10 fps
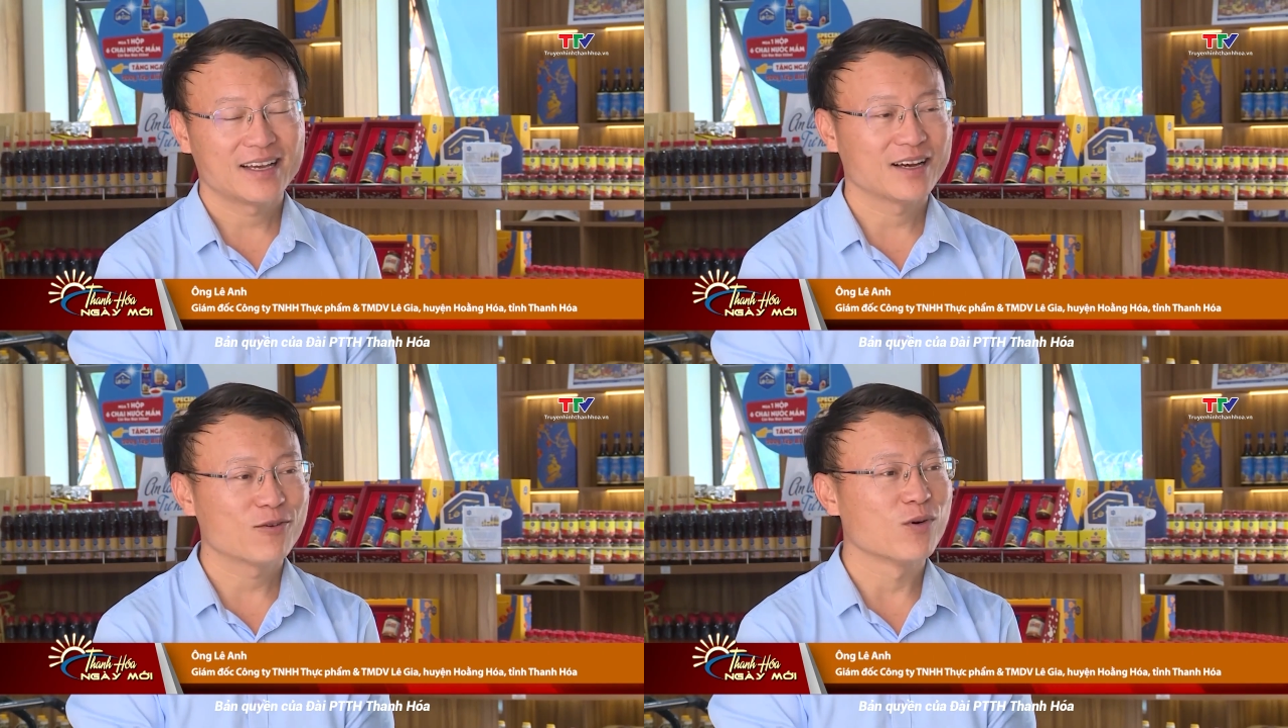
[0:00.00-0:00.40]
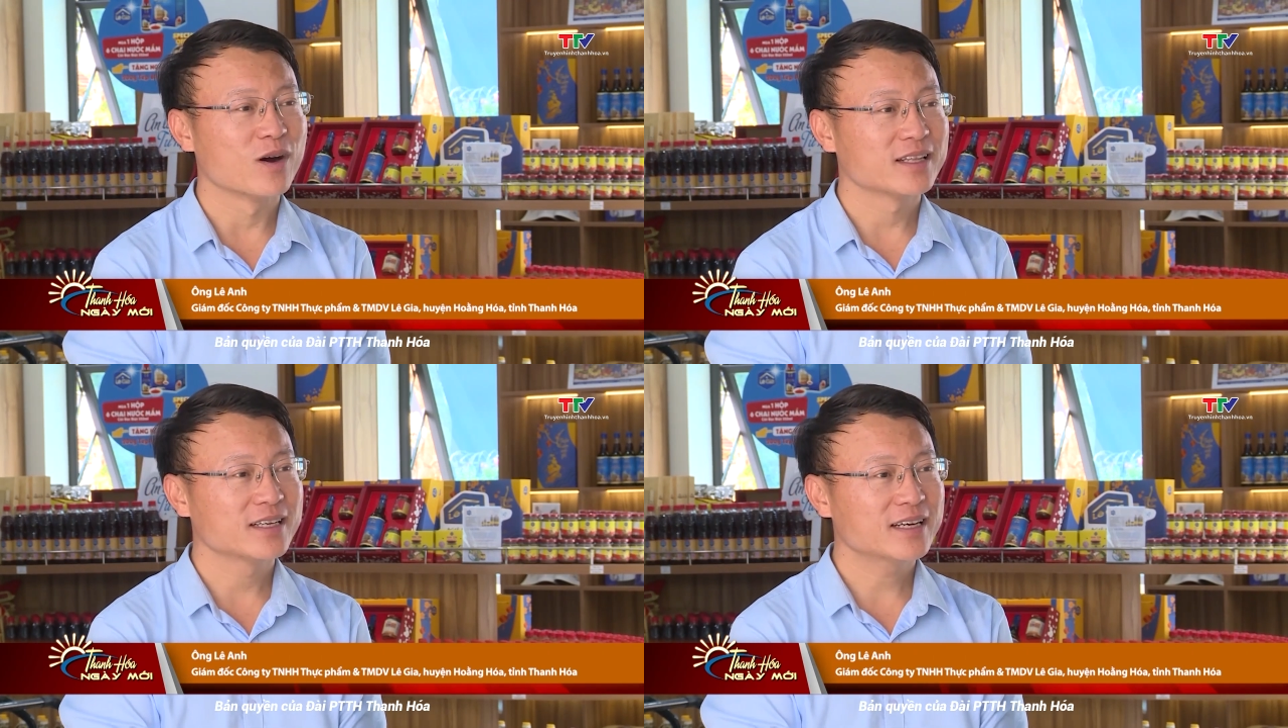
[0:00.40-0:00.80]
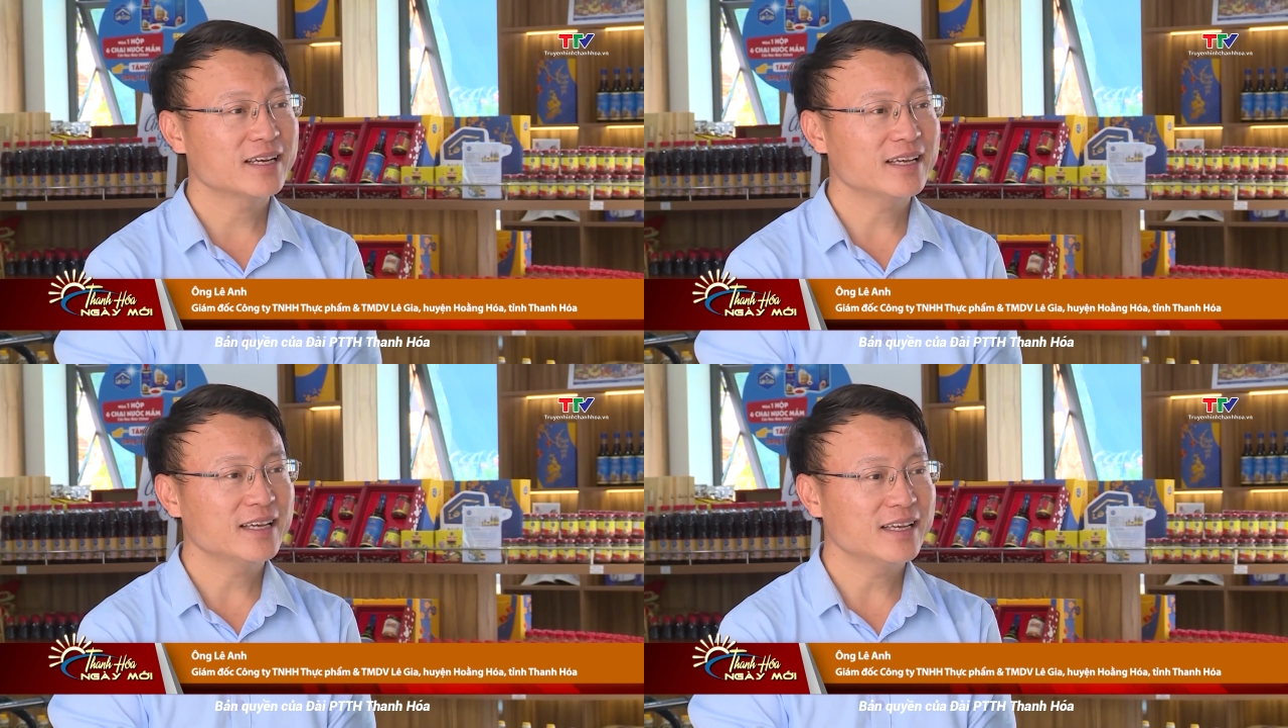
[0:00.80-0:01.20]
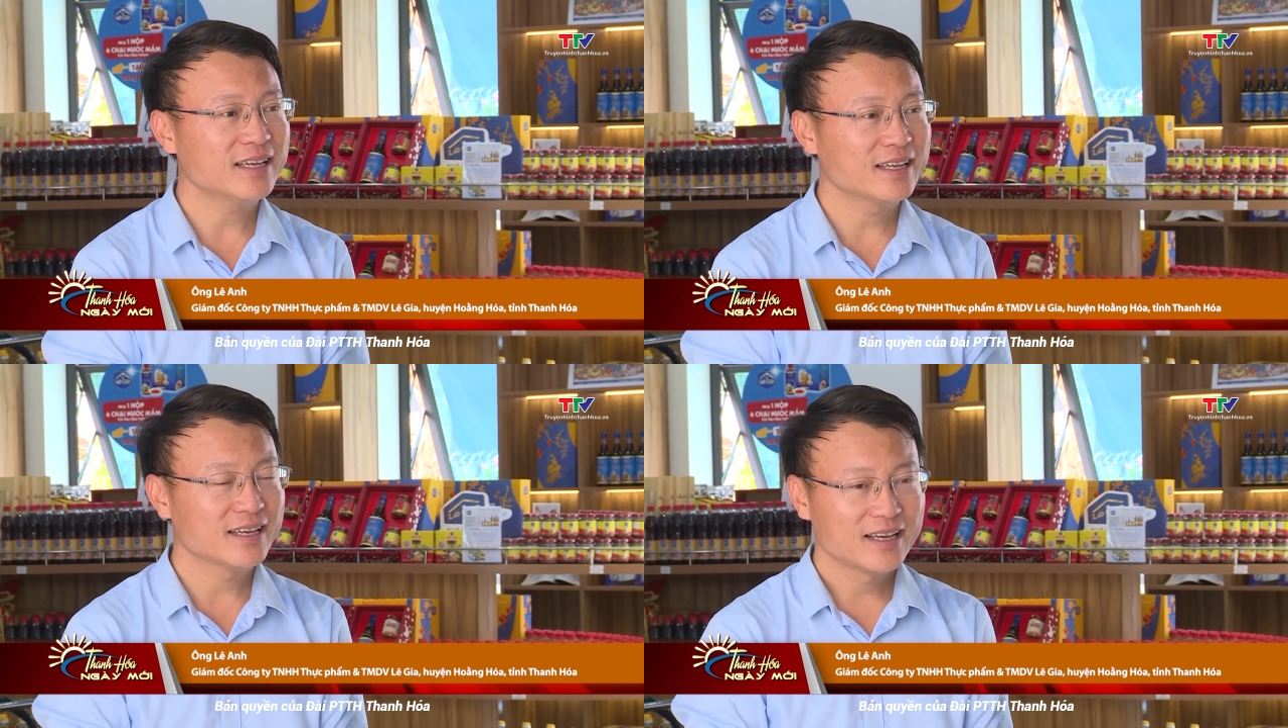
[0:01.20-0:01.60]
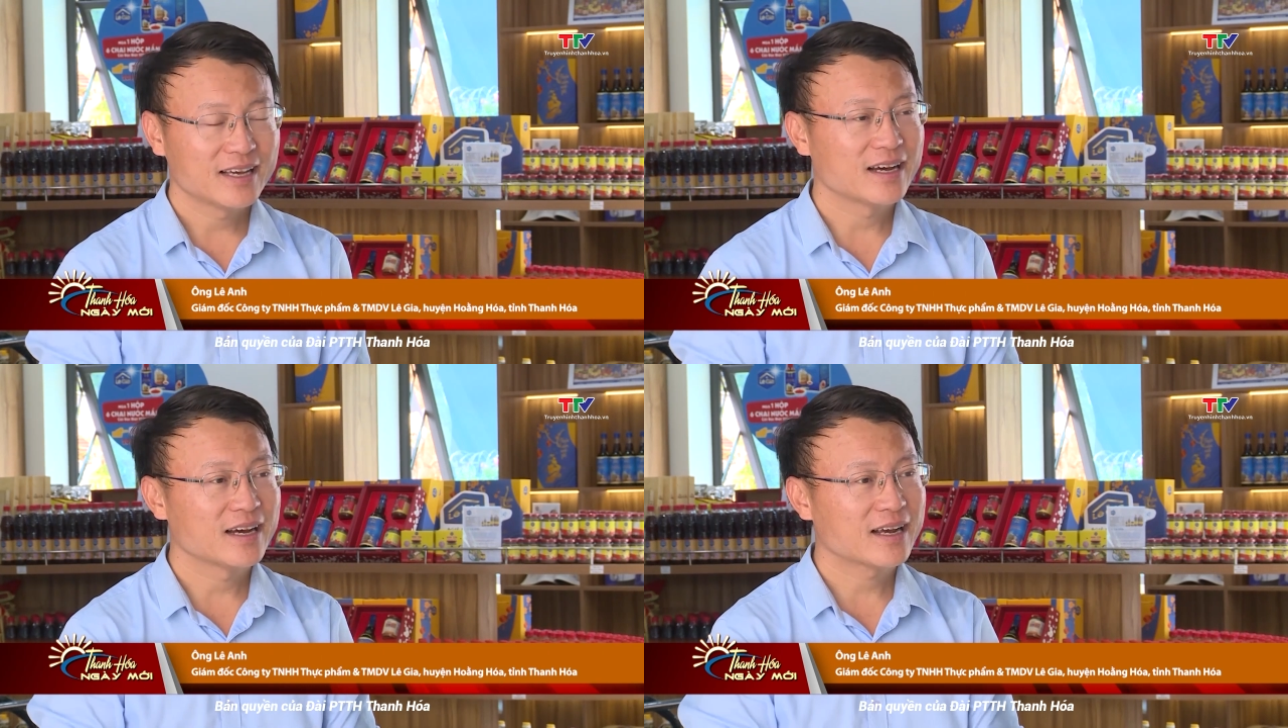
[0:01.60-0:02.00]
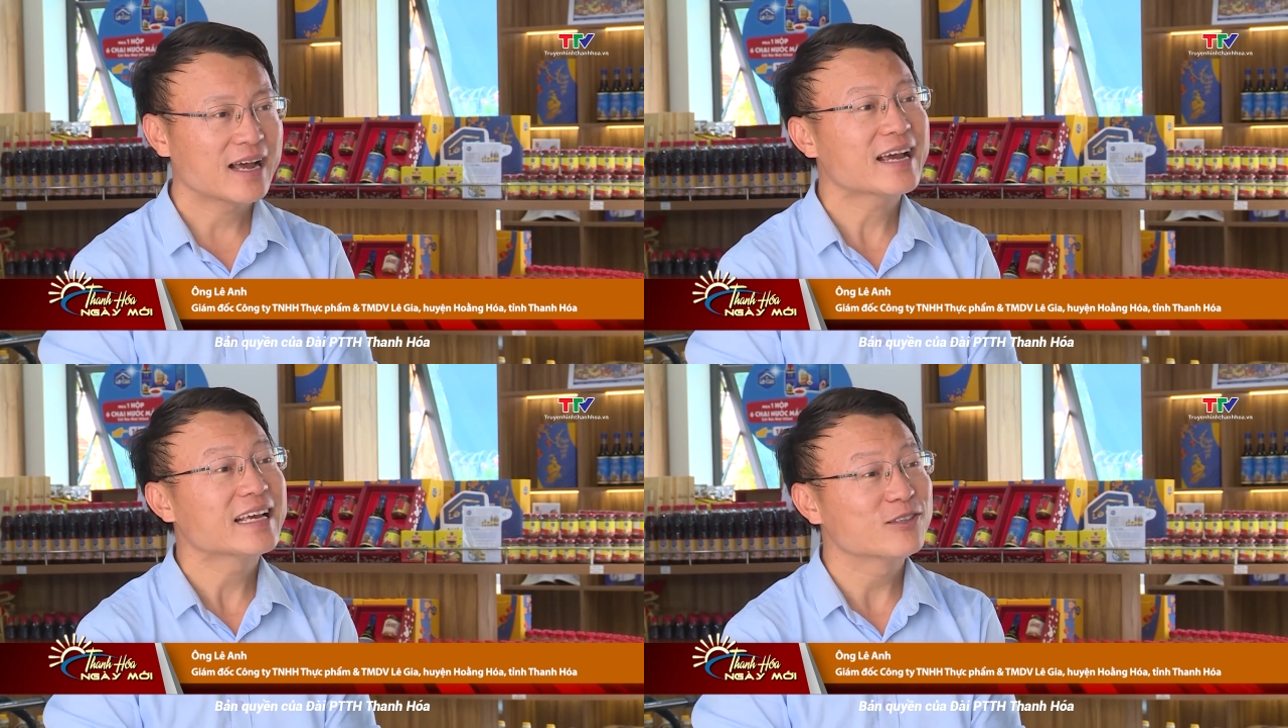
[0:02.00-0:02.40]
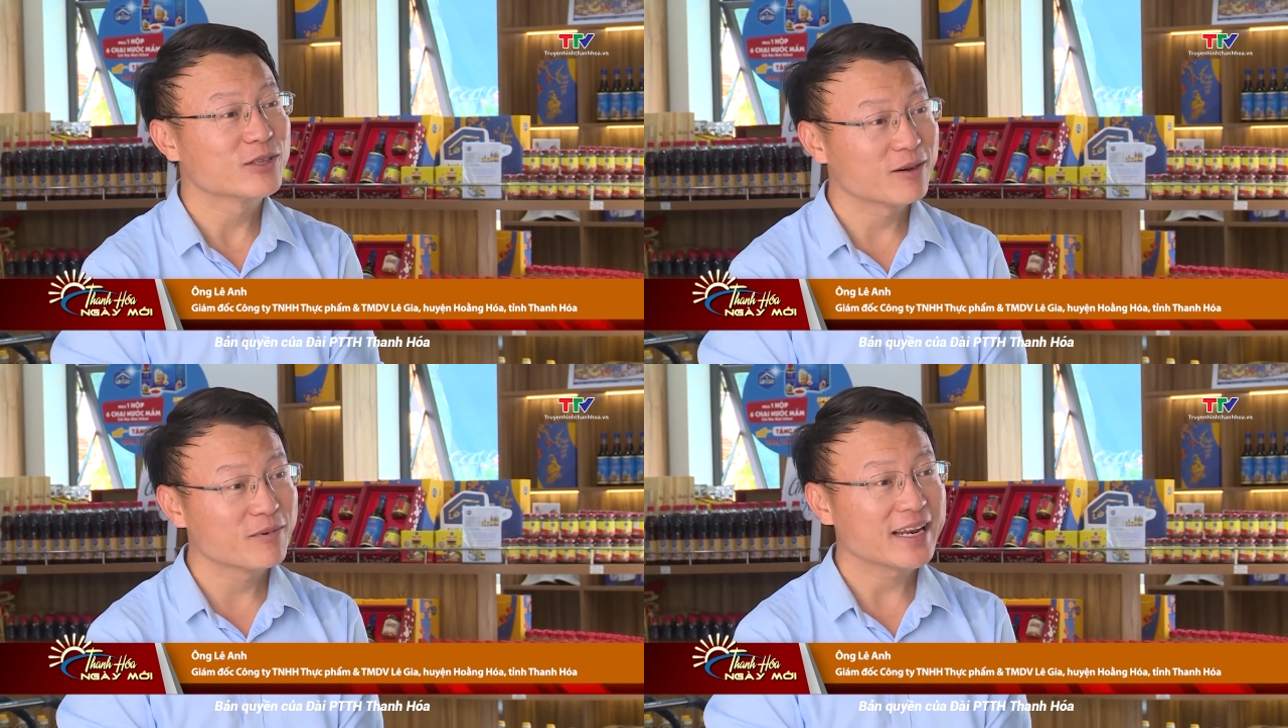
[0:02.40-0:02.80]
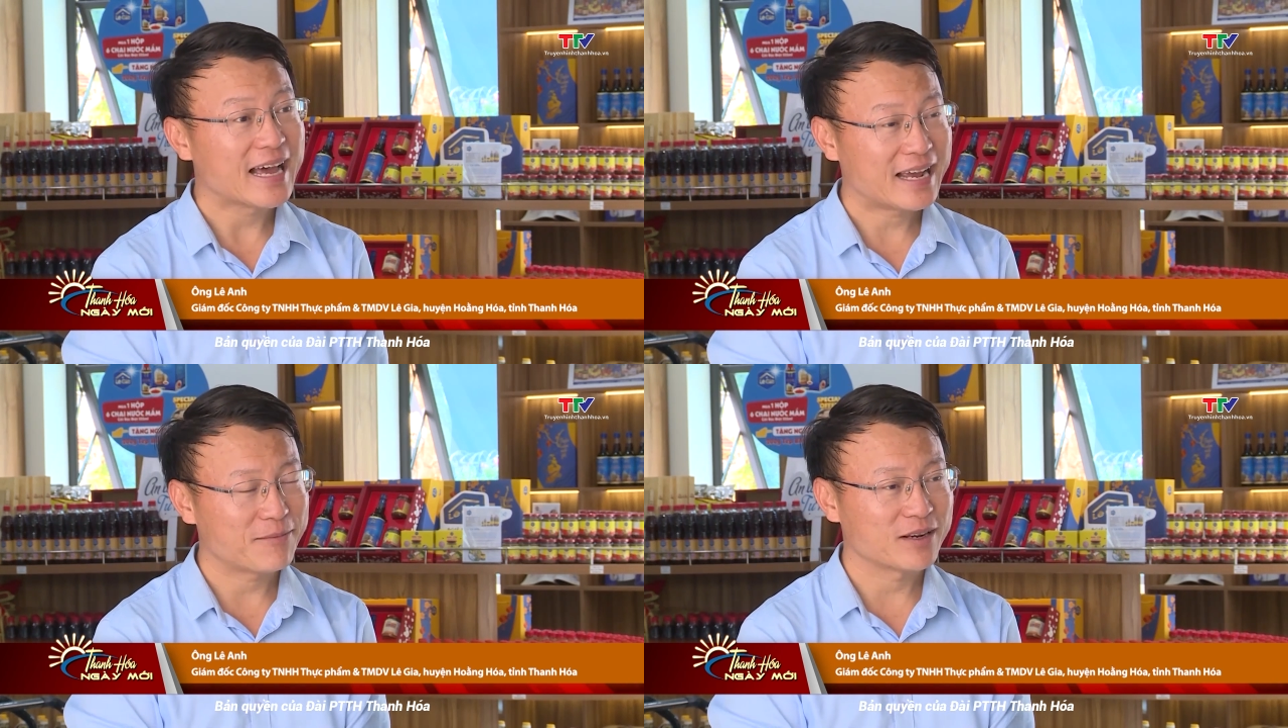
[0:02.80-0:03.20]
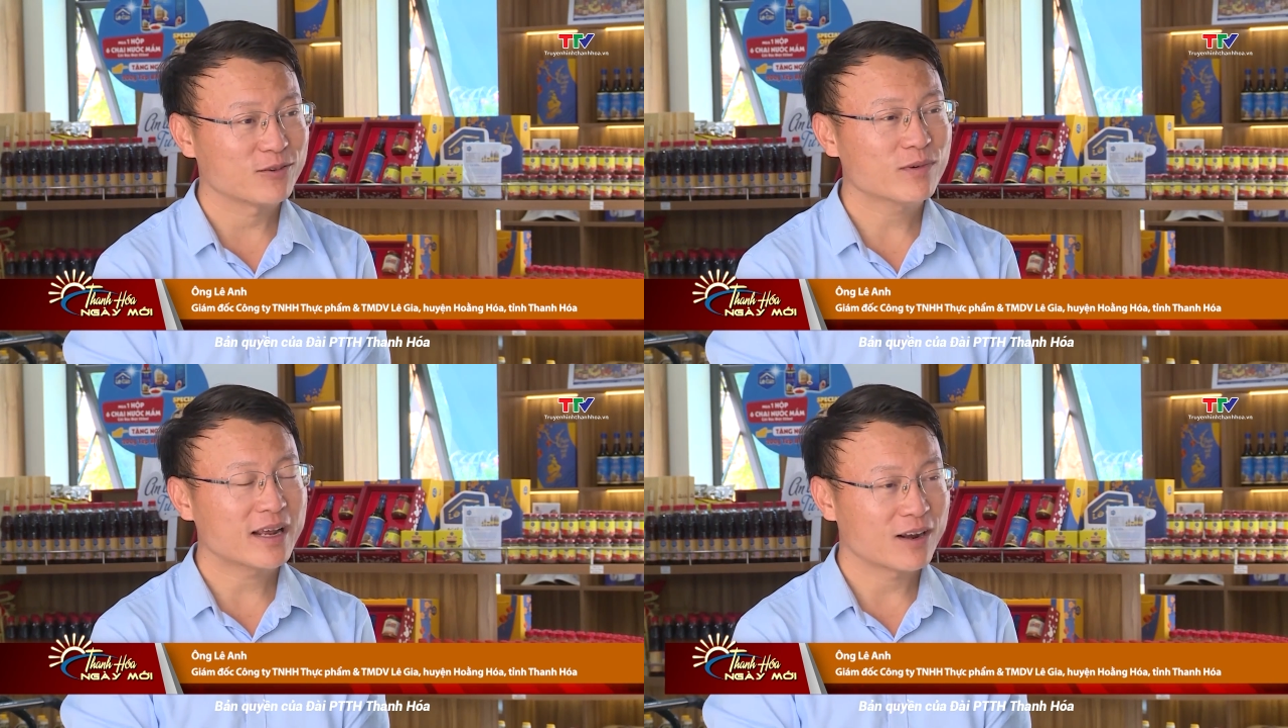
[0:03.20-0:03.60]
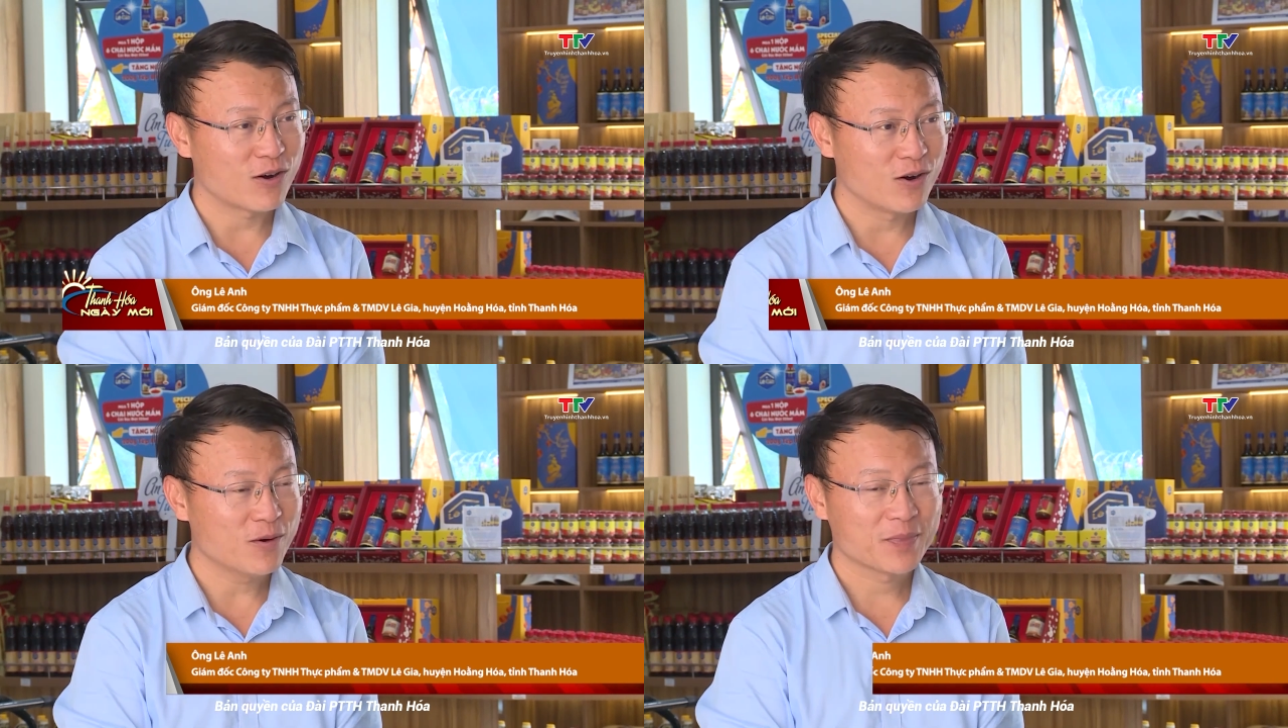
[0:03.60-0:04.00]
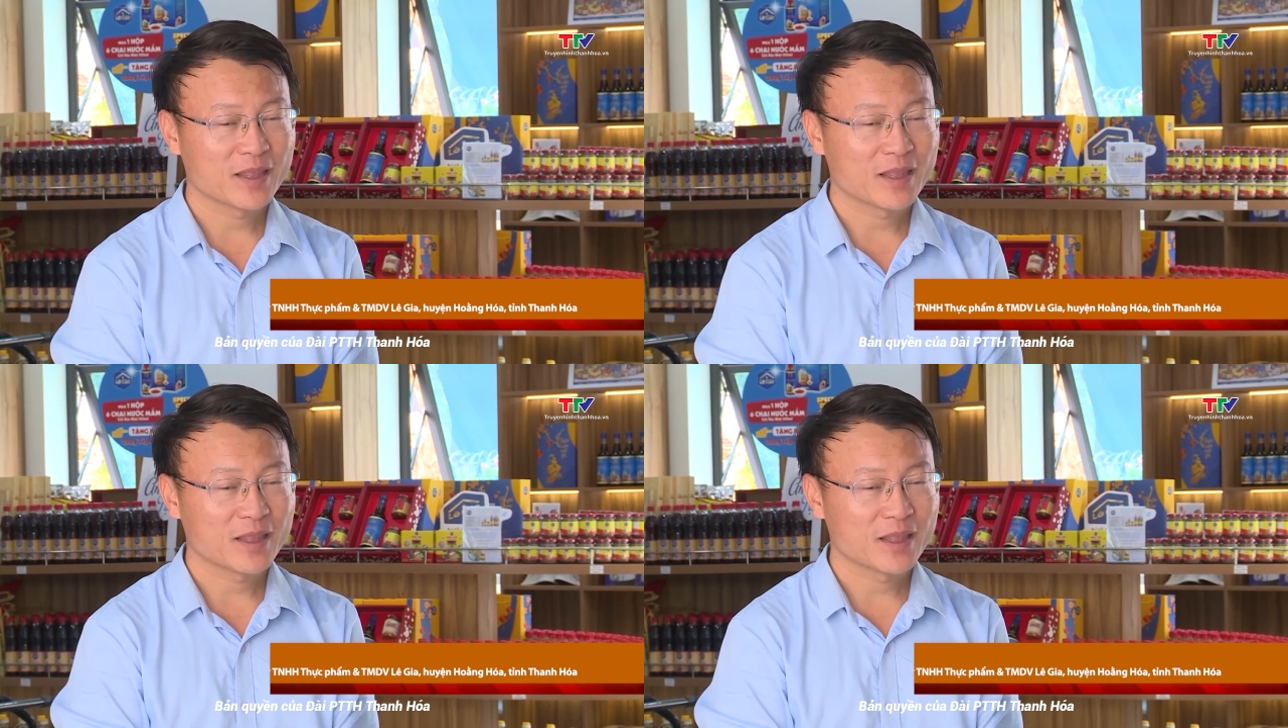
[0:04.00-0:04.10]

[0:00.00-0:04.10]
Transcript: à, của những cái à, các kênh truyền thông hiện đại mà chúng đang có.